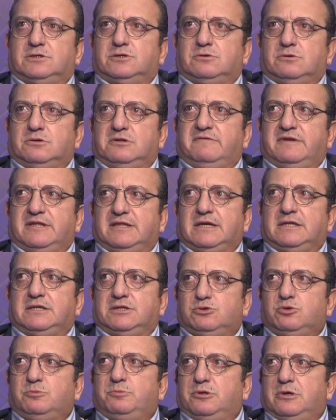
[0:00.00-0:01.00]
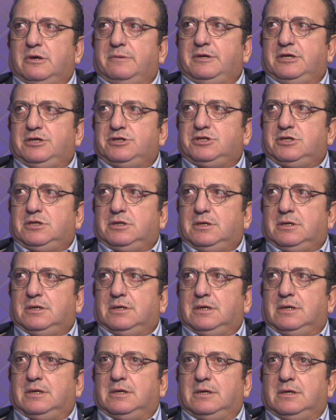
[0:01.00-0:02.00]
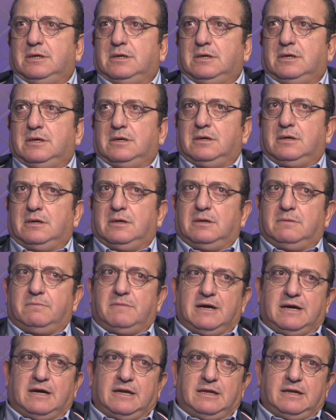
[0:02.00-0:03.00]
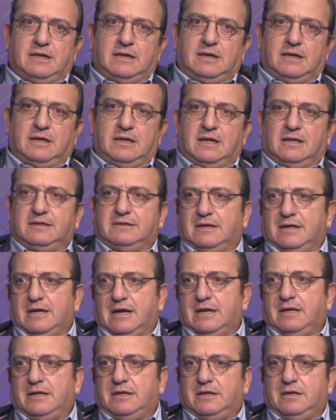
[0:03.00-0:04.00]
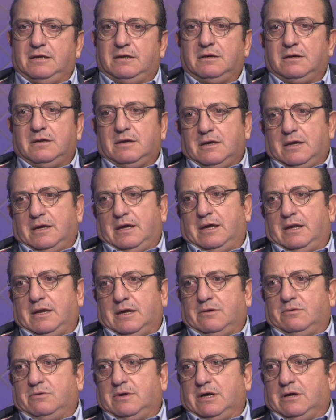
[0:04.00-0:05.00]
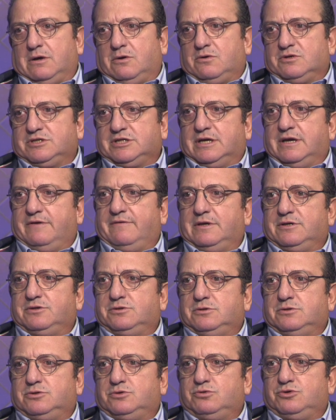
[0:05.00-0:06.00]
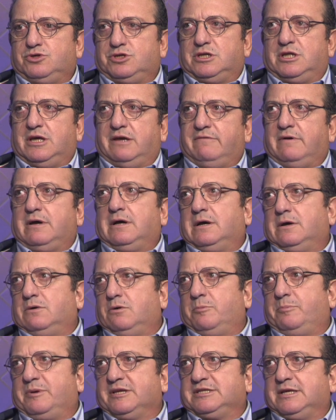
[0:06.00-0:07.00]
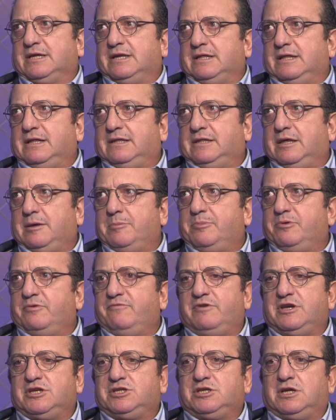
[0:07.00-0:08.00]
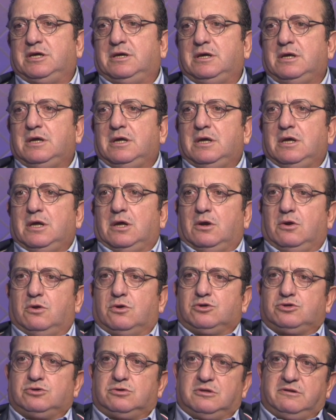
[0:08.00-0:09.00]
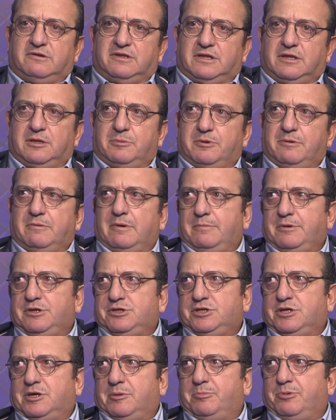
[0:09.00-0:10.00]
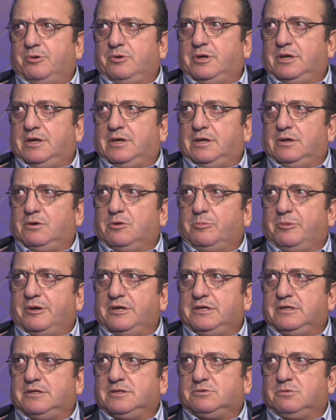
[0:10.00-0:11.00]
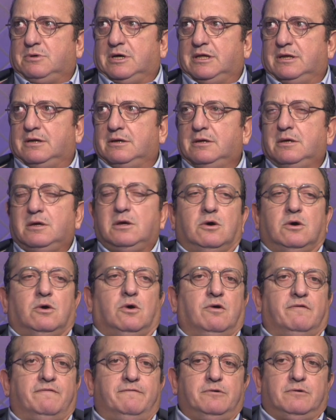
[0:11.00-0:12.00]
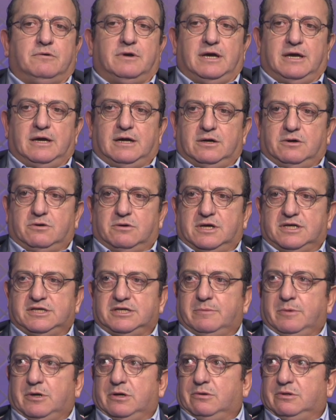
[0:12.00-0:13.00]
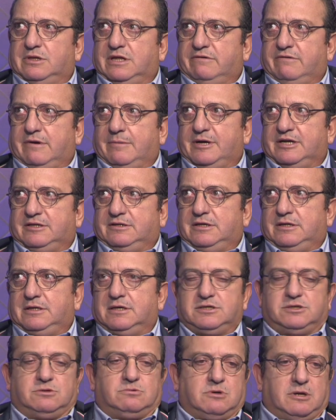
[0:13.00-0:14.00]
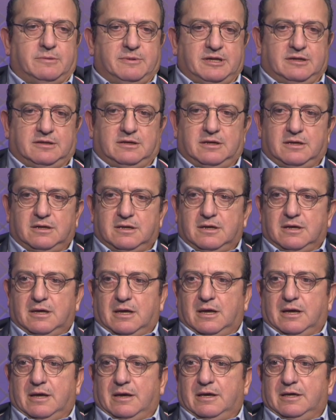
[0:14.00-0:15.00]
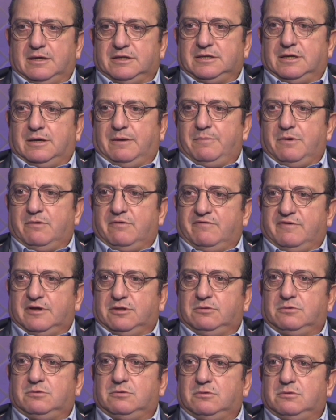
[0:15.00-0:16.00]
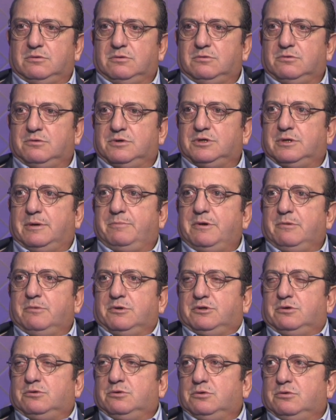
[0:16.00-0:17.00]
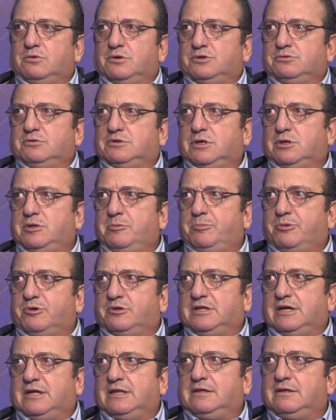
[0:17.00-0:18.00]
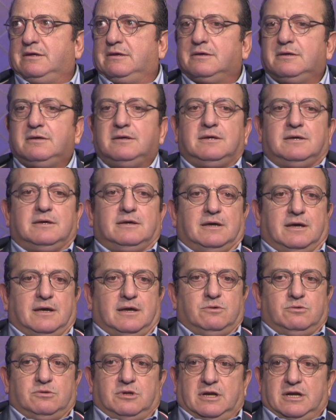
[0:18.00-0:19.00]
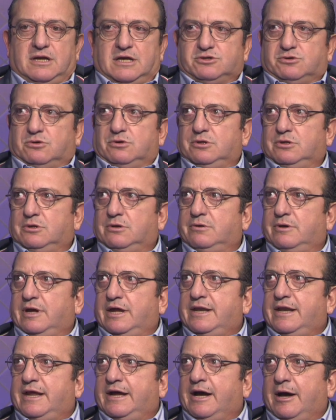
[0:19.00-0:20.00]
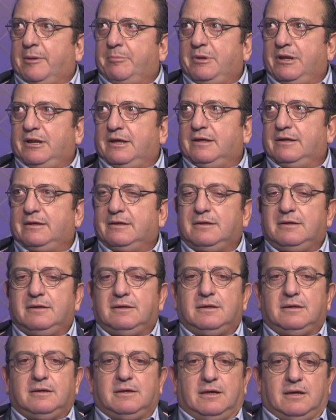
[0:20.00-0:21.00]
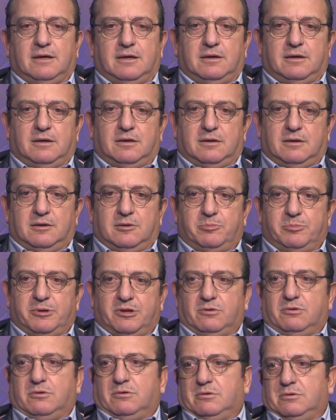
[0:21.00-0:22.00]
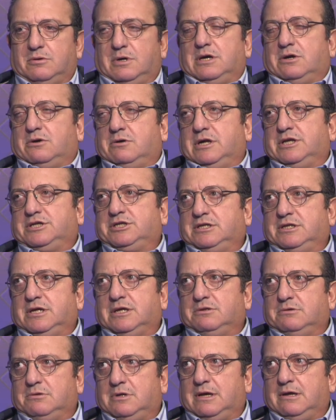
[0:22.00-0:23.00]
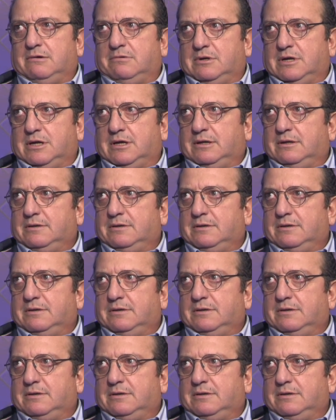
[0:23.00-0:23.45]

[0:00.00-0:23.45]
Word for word: sono diventati subito amici, eh, magari gli altri anni era una cosa che succedeva col passare del tempo, invece loro sono diventati prima amici che poi compagni di squadra. Ovvio che ancora siamo all'ottava partita, sicuramente eh, abbiamo, un, abbiamo, ottenuto un risultato importante, è inutile nasconderlo, è innegabile, eh, però ancora c'è tanto da lavorare.